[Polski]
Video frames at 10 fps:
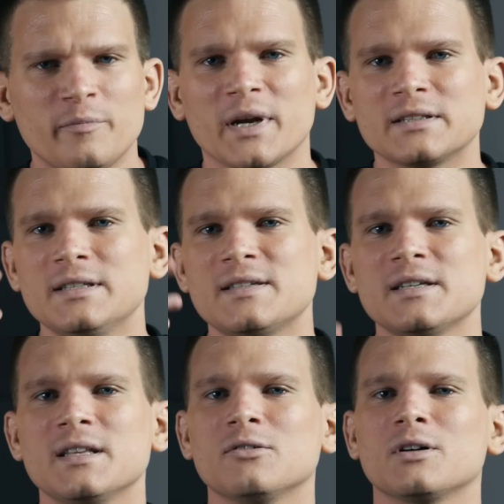praktyce
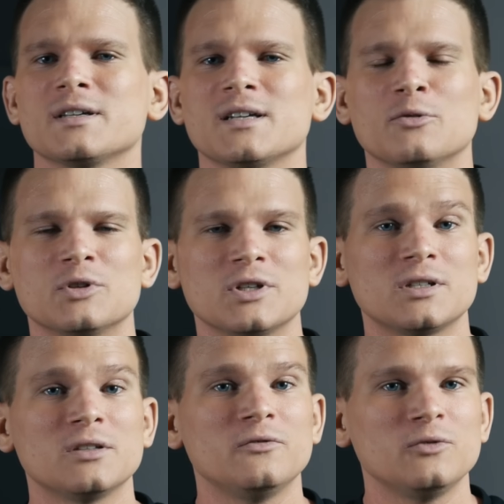jednak okazało się,
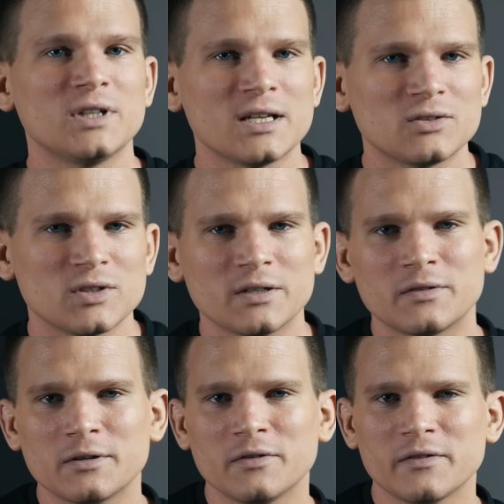że
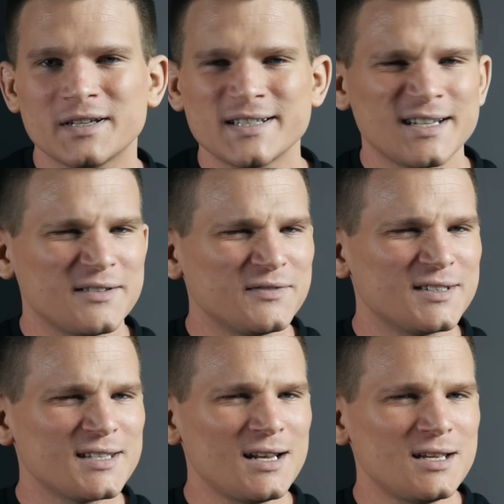12-zaworowa wersja
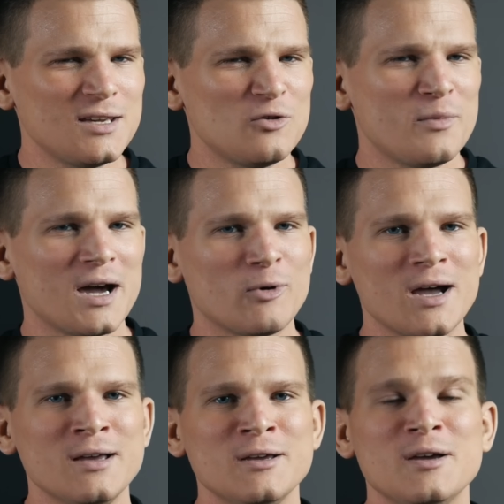wcale nie umarła,